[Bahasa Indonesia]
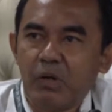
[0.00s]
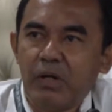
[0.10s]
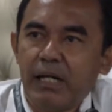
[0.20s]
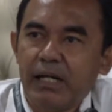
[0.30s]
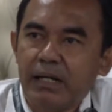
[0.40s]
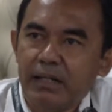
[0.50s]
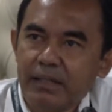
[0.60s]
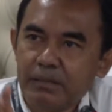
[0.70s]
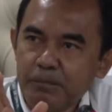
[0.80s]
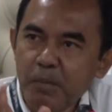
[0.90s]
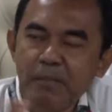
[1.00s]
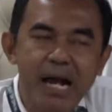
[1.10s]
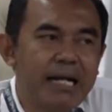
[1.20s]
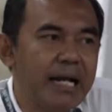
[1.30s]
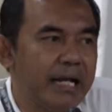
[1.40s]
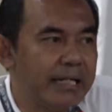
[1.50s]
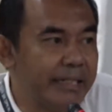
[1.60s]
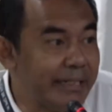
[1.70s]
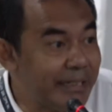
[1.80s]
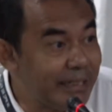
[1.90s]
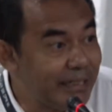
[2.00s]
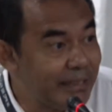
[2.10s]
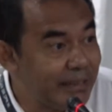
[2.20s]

bahwa pembangkangan ini